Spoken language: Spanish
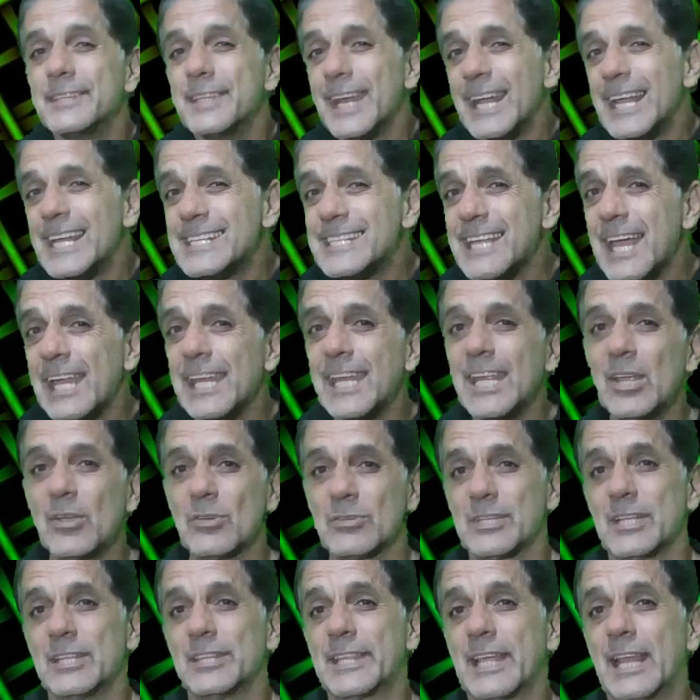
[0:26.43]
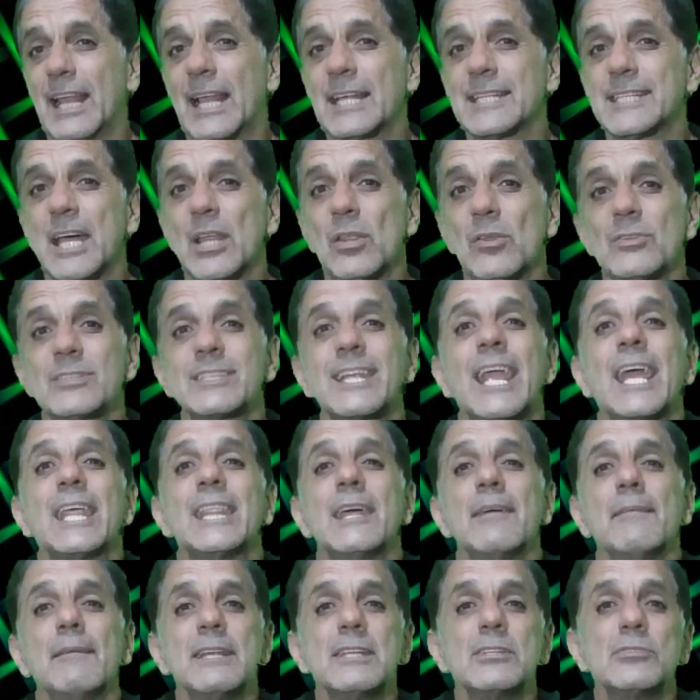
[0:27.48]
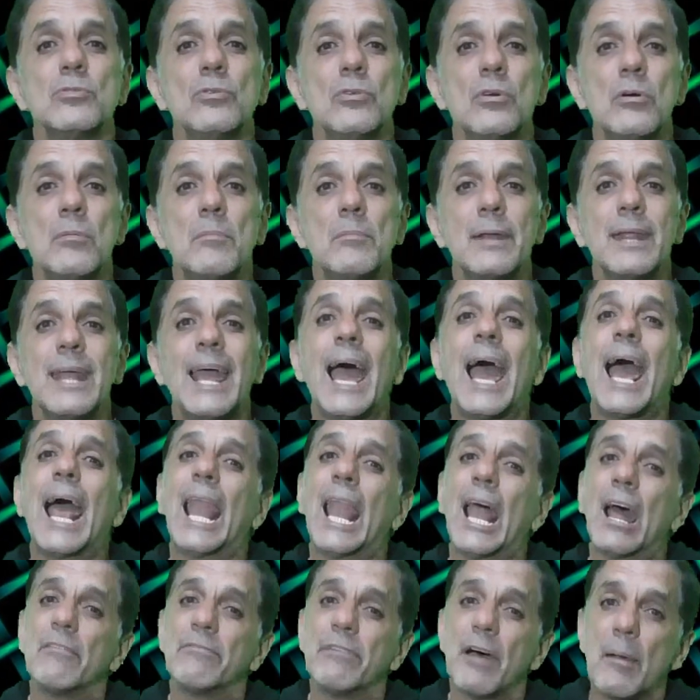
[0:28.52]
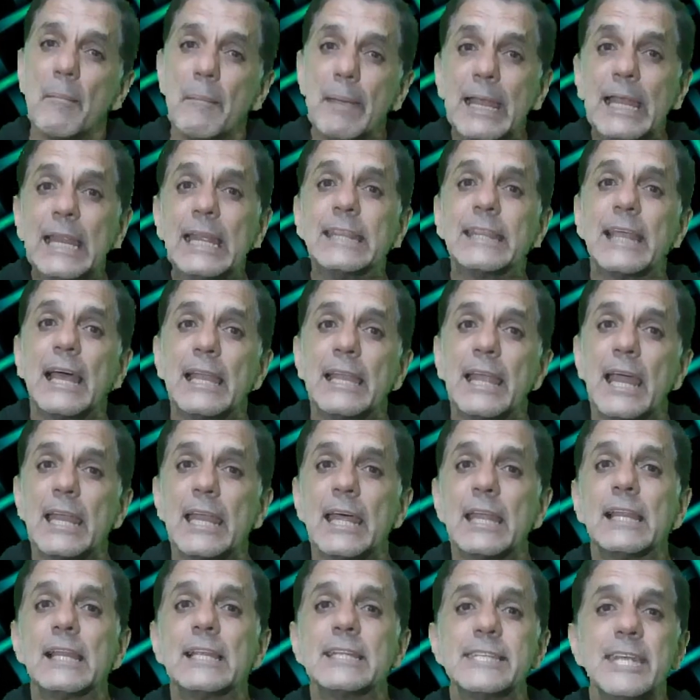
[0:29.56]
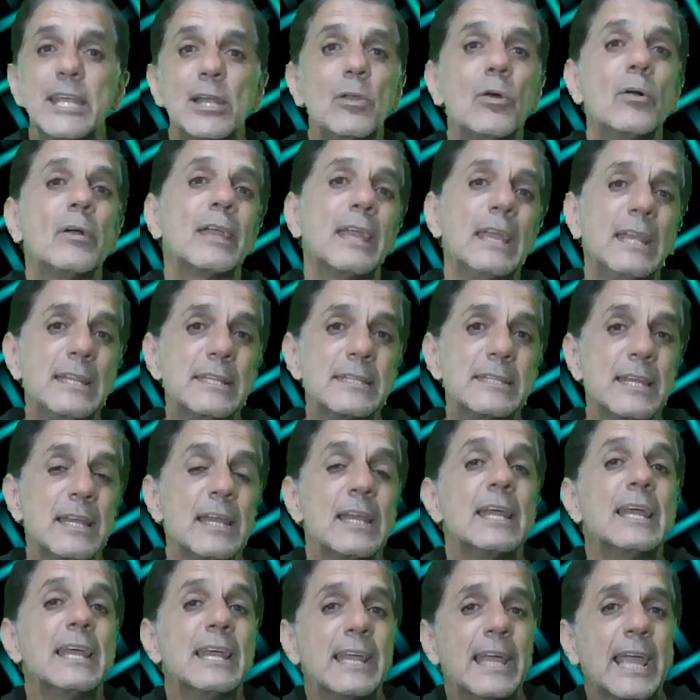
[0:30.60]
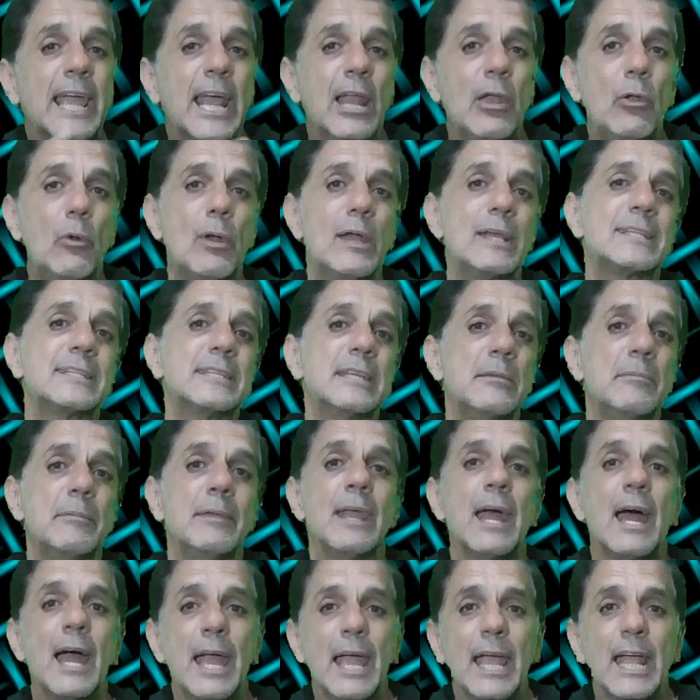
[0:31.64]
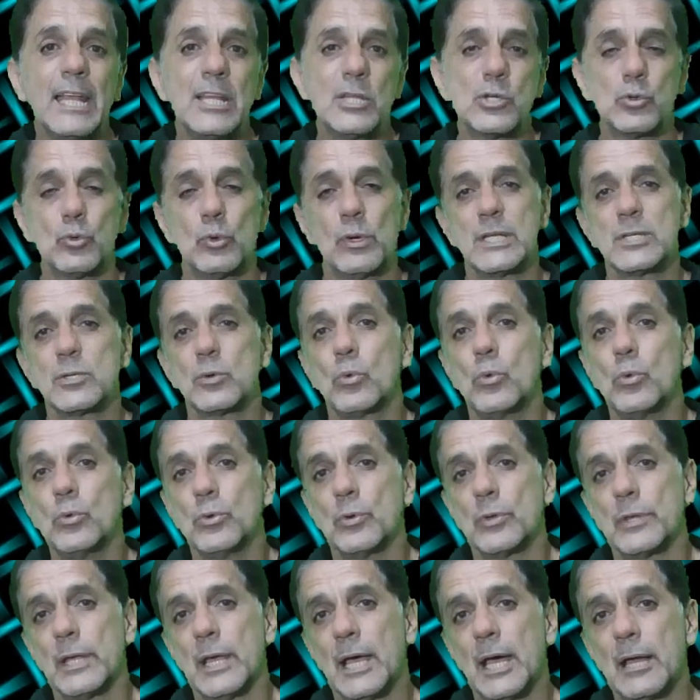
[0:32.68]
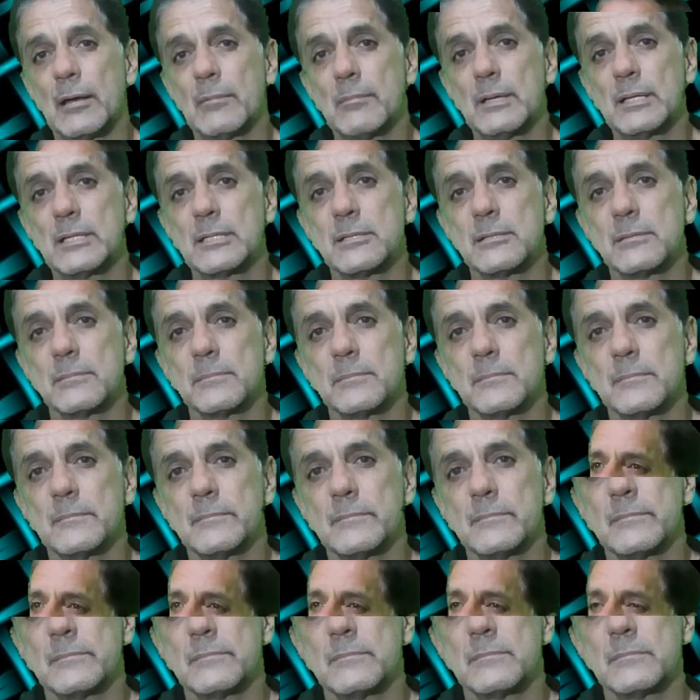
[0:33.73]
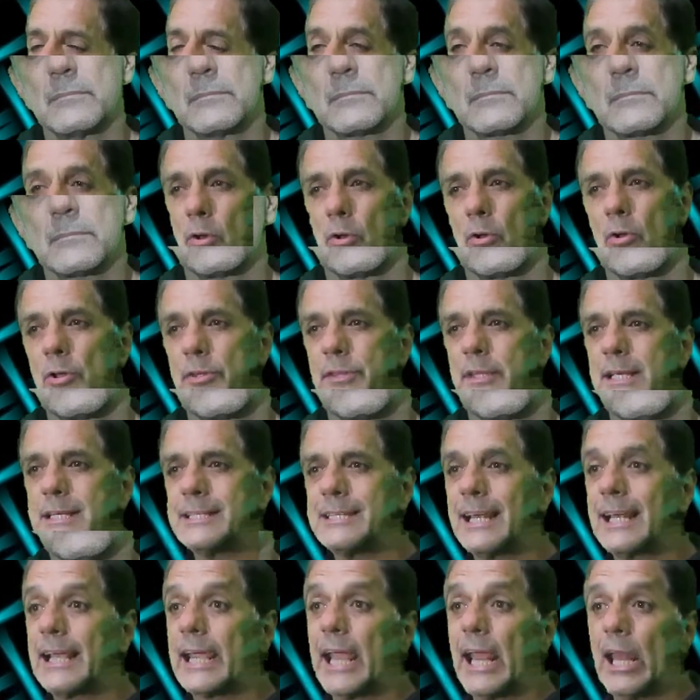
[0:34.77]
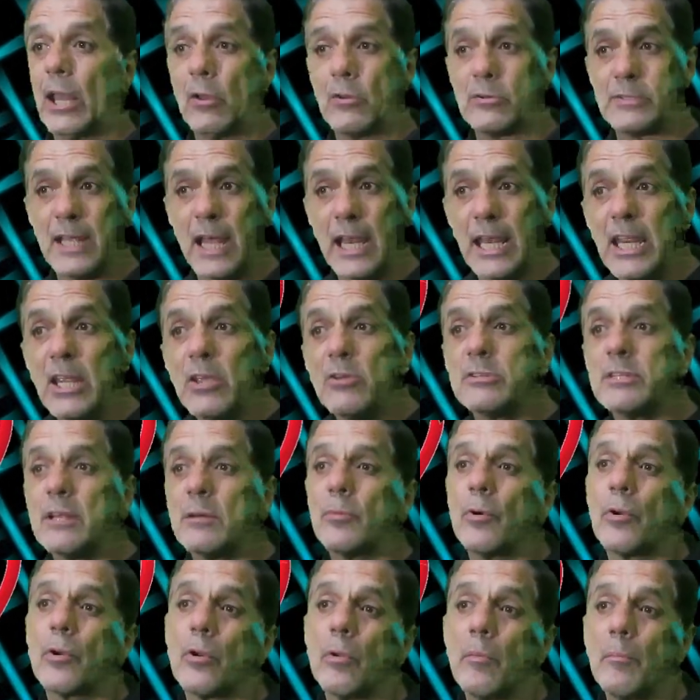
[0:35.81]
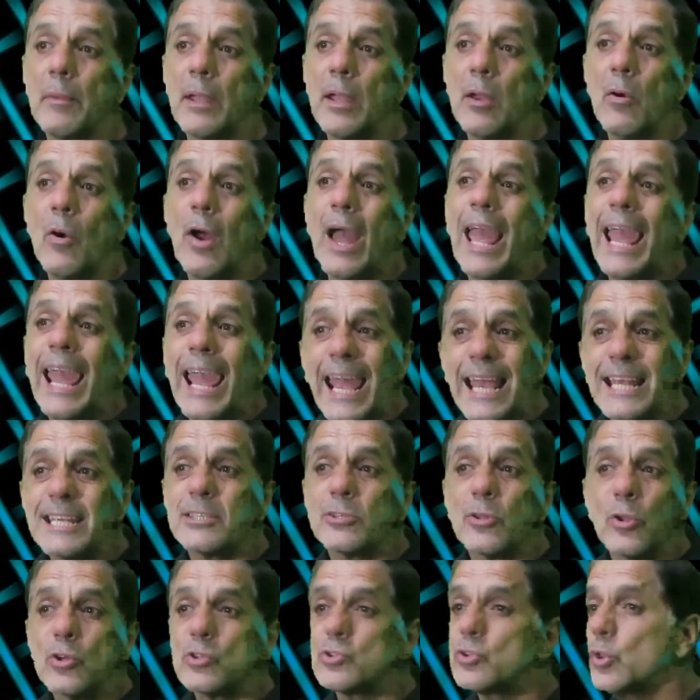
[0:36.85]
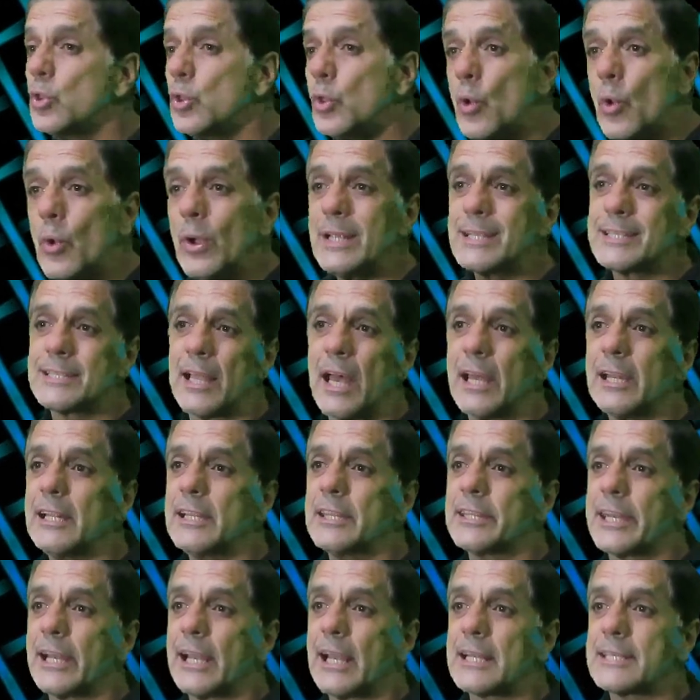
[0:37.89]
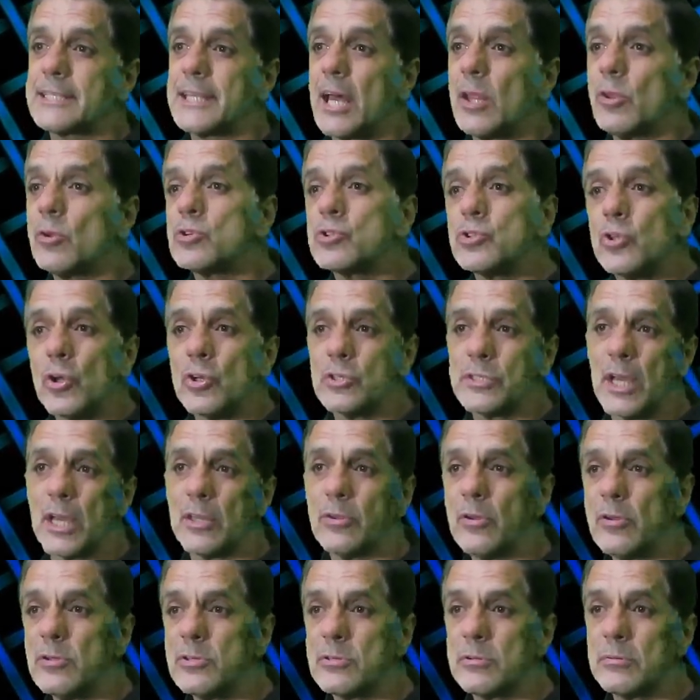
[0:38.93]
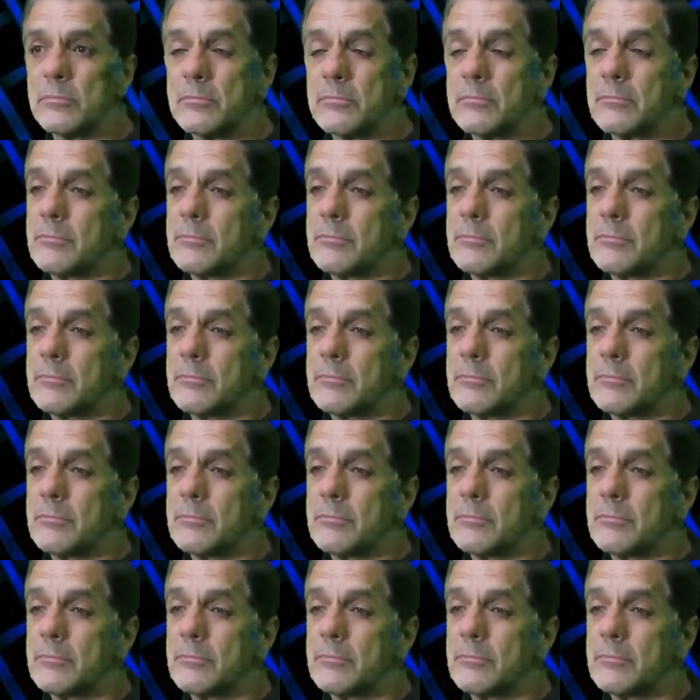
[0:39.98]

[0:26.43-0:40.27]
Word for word: tres anillos entrelazados que deben su nombre a la familia italiana del siglo XV que lo exhibía en su escudo de armas. Nótese que en los anillos de Borromeo estos no están entrelazados dos a dos.